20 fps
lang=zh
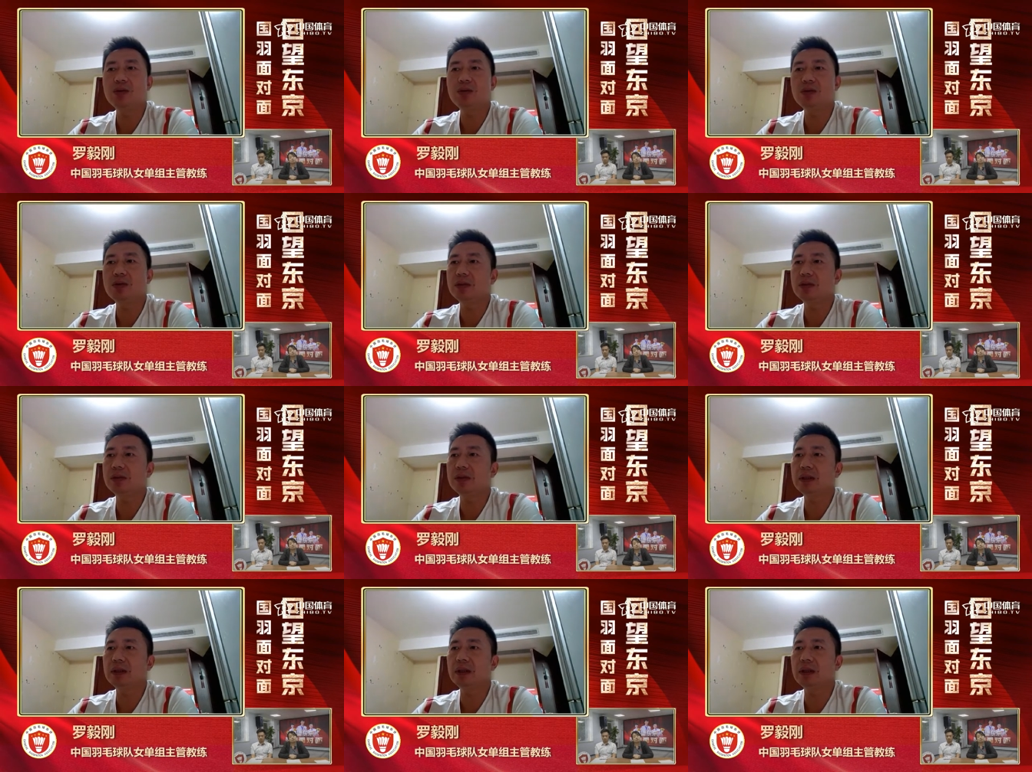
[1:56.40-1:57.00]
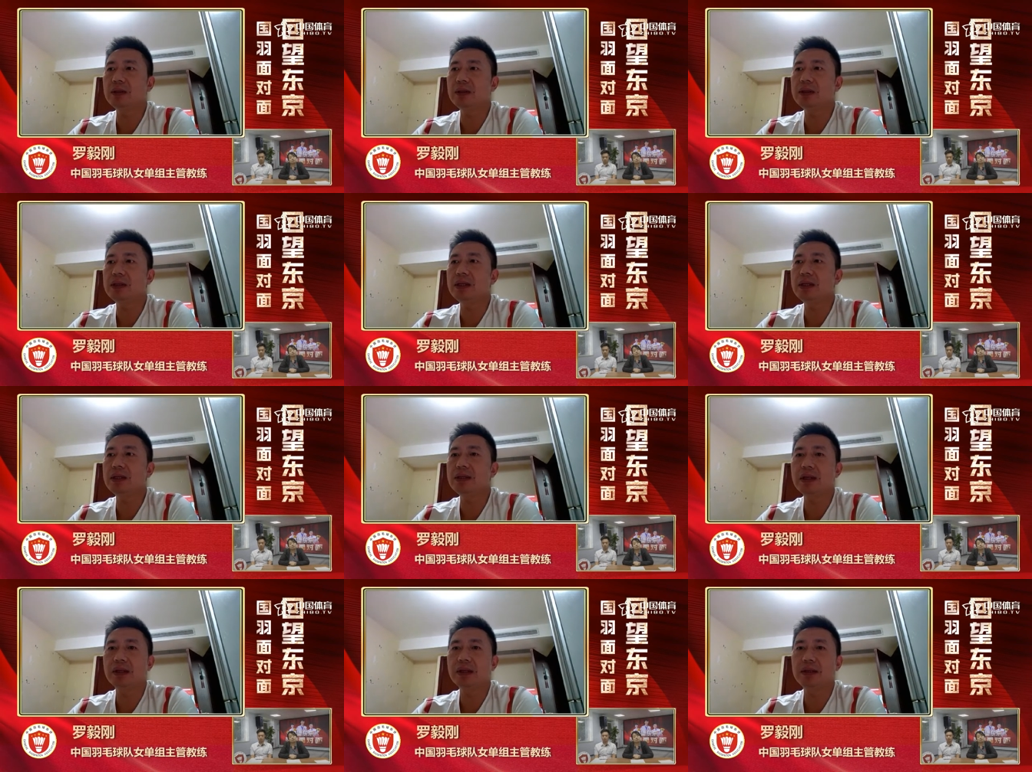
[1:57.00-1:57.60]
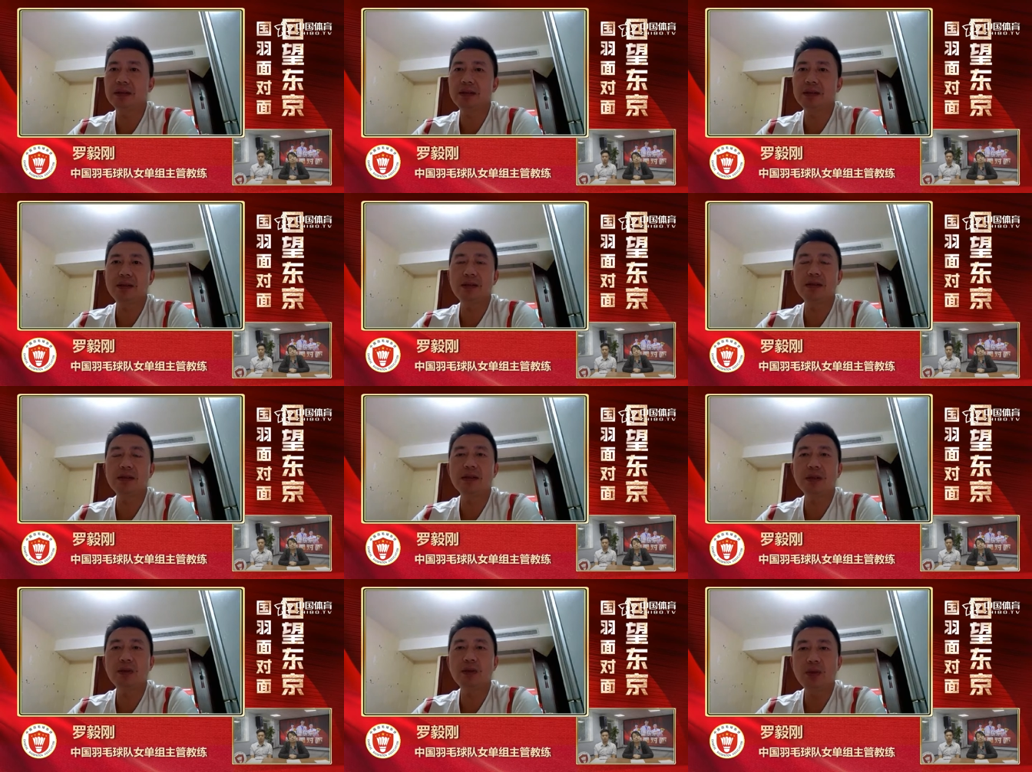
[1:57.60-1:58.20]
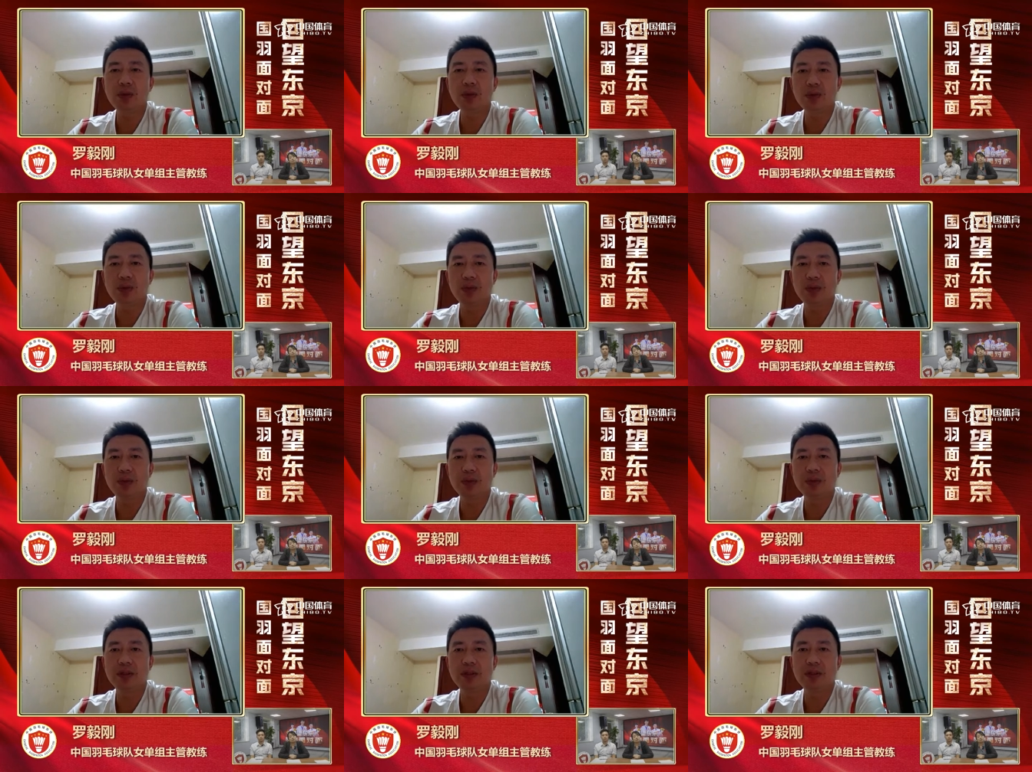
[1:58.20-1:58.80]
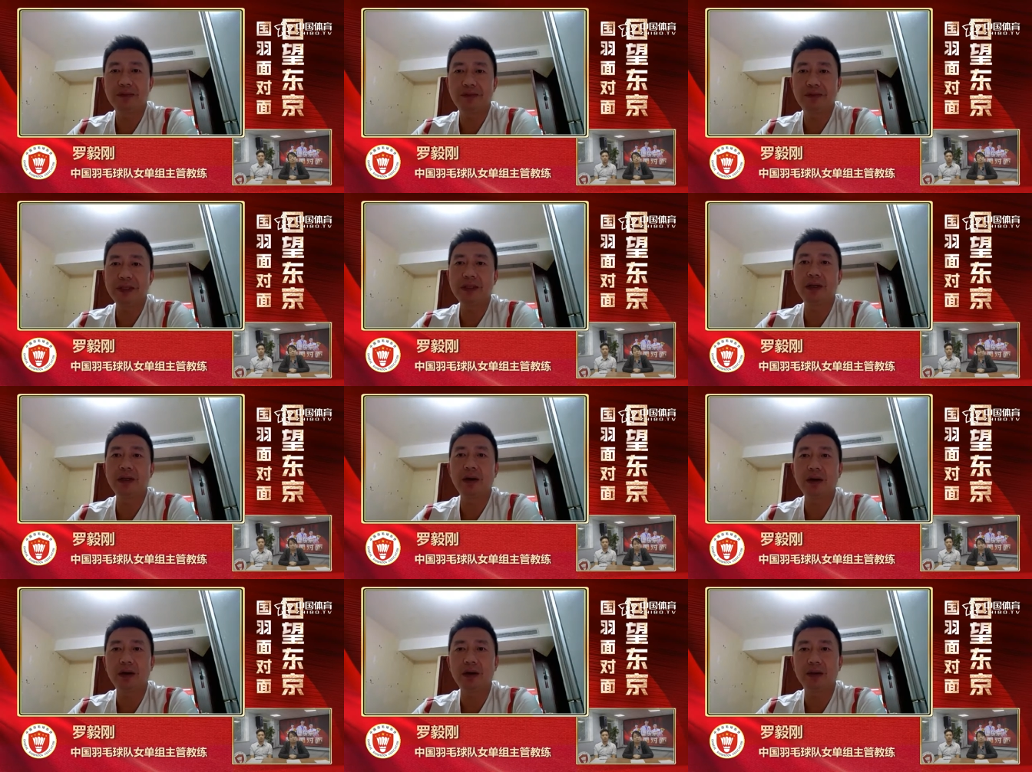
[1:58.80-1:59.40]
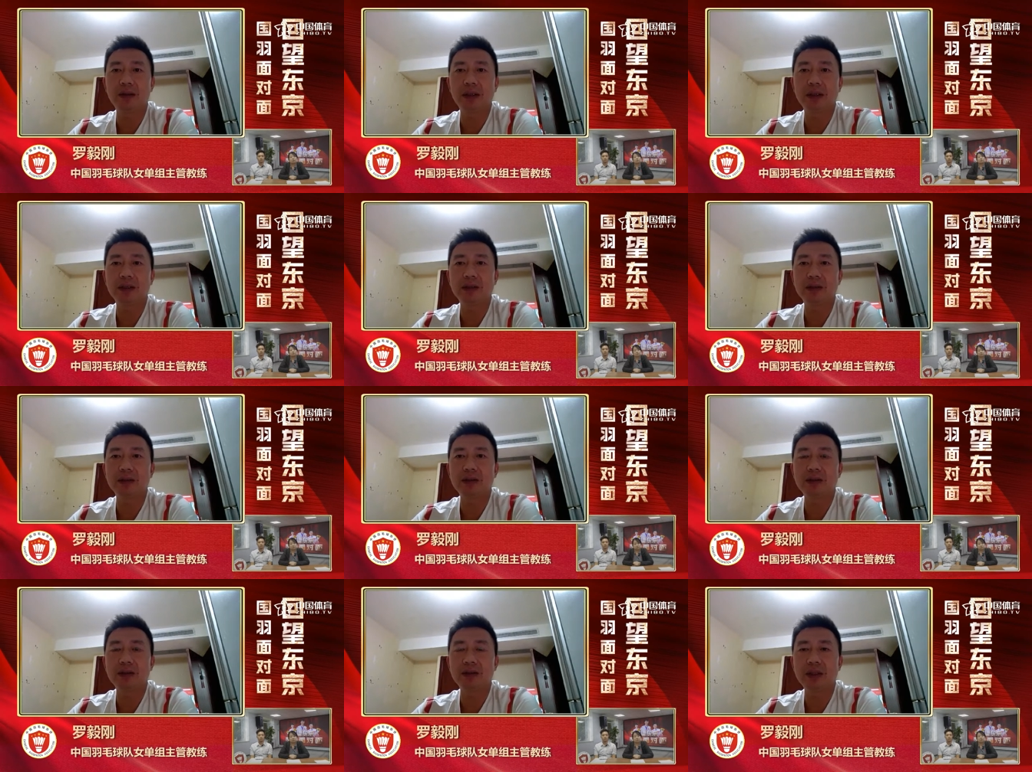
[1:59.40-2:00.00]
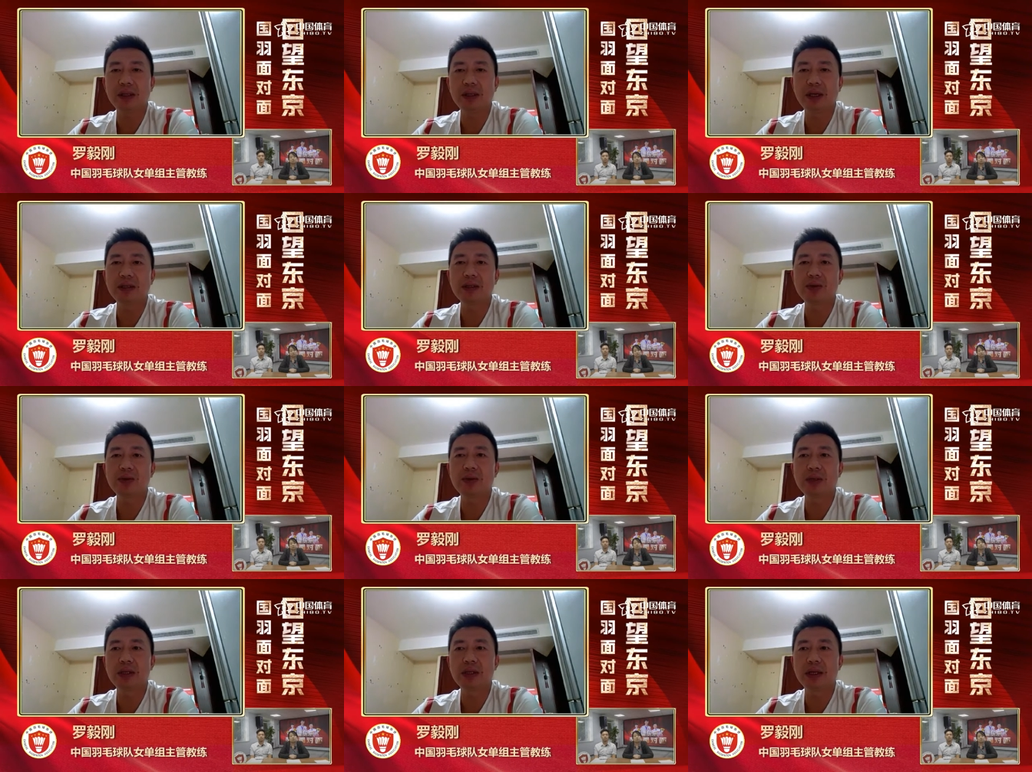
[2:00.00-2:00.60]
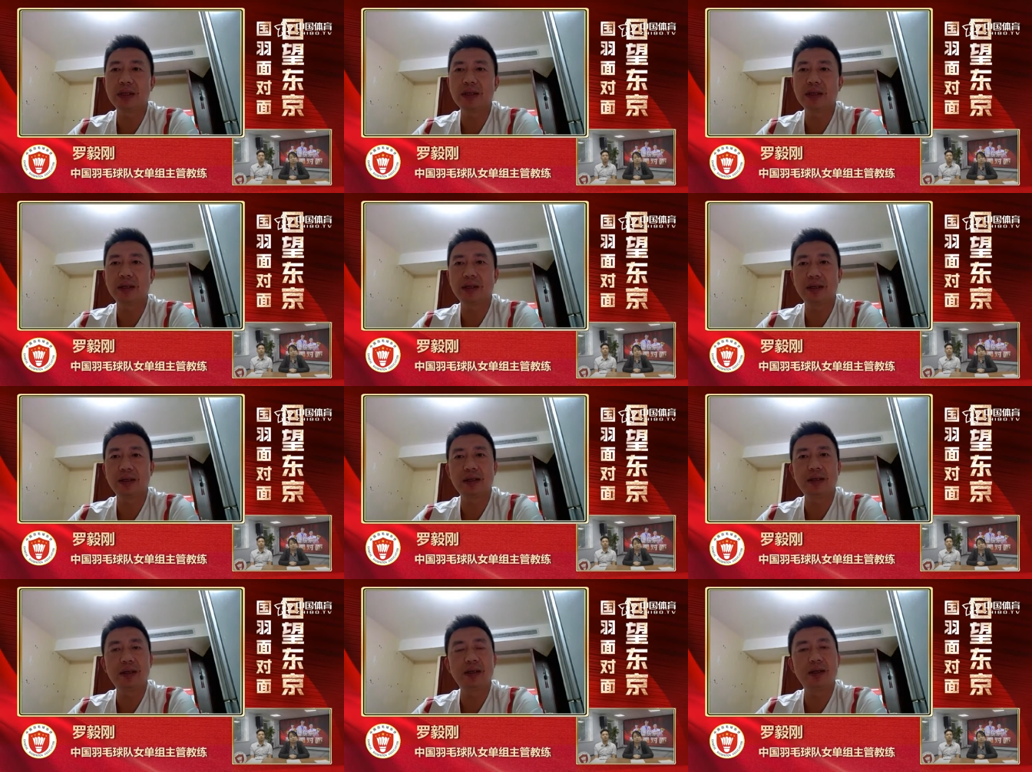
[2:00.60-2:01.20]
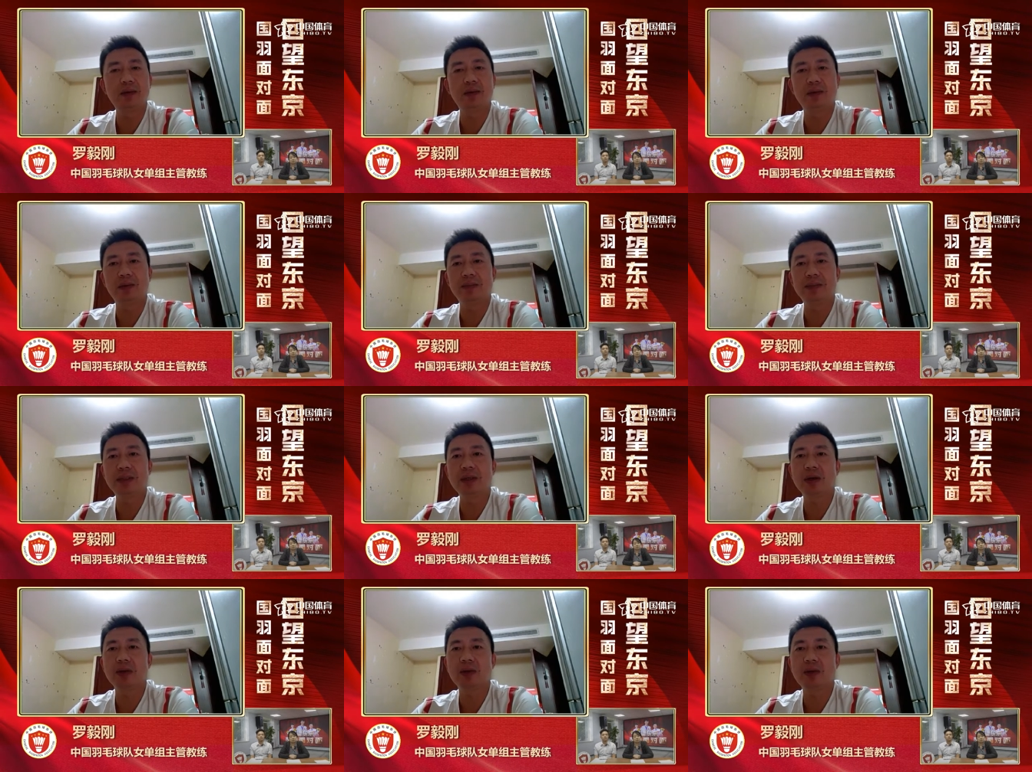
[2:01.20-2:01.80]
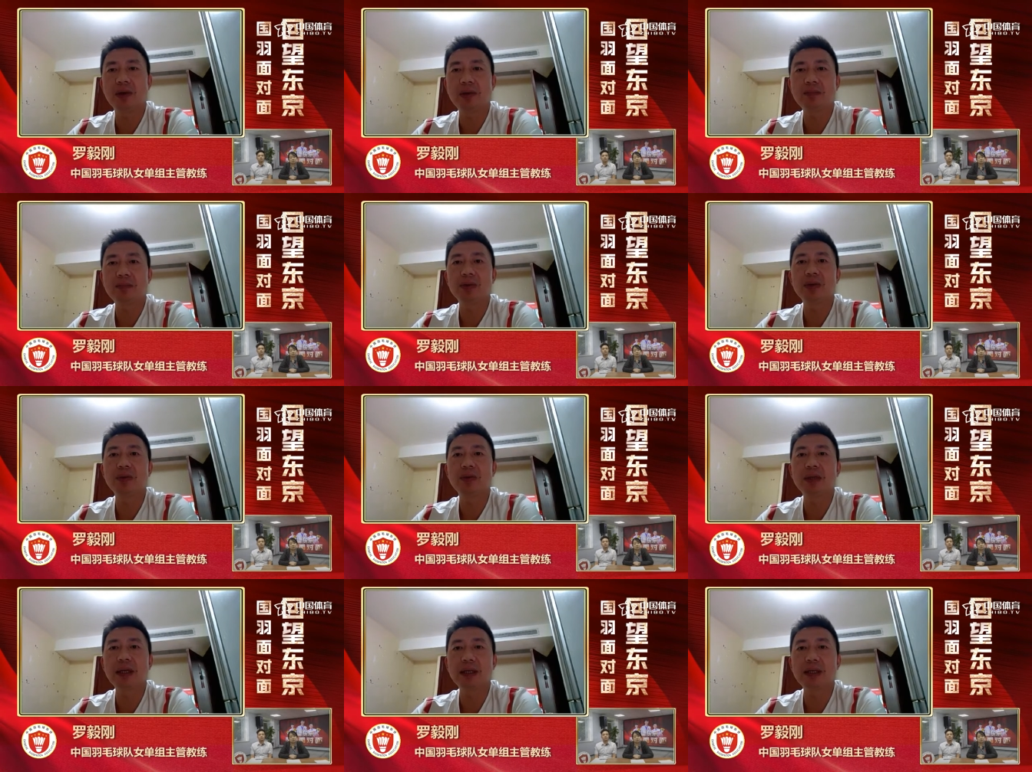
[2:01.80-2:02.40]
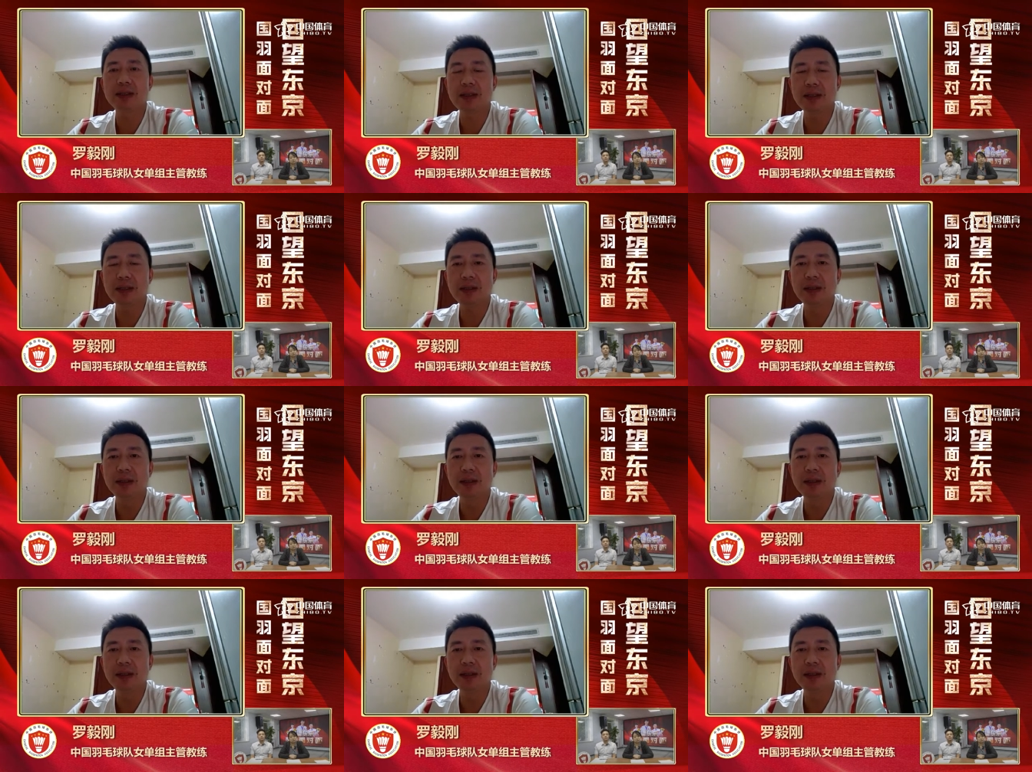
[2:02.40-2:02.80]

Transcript: 应该说她现在的自律是非常好的，就是说她的训练呢，可以我们教练员不用担